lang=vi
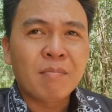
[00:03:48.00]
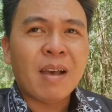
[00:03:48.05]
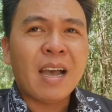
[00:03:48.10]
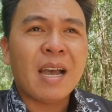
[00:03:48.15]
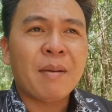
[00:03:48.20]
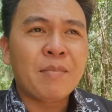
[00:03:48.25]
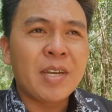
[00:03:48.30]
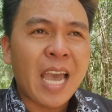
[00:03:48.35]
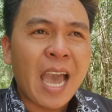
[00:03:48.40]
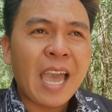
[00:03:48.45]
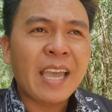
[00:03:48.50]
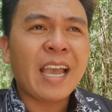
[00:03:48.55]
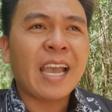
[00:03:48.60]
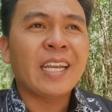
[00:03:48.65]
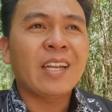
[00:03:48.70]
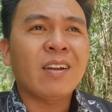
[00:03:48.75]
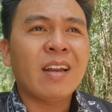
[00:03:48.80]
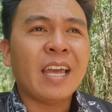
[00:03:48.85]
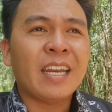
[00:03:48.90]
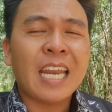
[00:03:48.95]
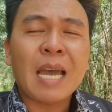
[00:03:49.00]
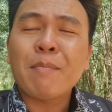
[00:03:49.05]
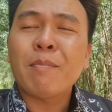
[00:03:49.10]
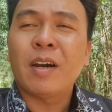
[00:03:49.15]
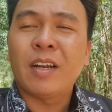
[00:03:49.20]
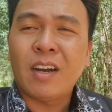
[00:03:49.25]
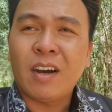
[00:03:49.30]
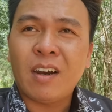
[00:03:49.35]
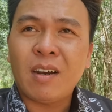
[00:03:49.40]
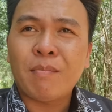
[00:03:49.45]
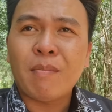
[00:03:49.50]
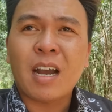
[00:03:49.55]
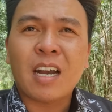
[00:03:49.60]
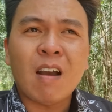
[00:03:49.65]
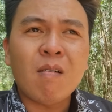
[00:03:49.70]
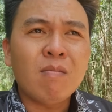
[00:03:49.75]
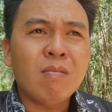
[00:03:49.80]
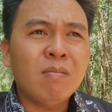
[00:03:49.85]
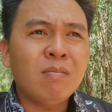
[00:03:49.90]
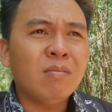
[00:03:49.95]
mà mười hai ngày đó lại nằm ở đó mà
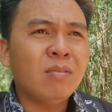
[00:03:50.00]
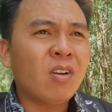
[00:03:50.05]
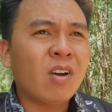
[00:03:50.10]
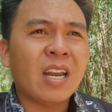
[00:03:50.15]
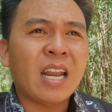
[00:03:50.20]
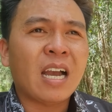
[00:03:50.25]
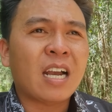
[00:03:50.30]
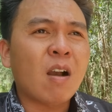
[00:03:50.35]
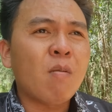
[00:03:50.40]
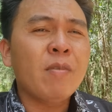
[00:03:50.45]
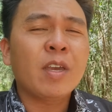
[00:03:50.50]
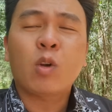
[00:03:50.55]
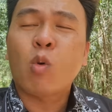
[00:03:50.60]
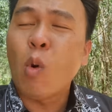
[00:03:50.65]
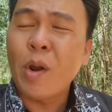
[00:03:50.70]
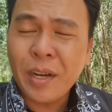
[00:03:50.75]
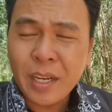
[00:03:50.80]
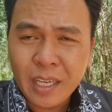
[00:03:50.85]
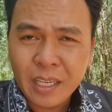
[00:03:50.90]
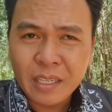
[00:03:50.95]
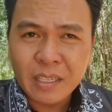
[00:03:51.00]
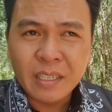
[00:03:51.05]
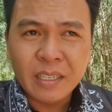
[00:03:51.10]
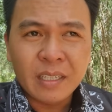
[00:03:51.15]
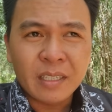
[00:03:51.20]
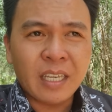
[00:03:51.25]
không gọi là không bị cuốn đi.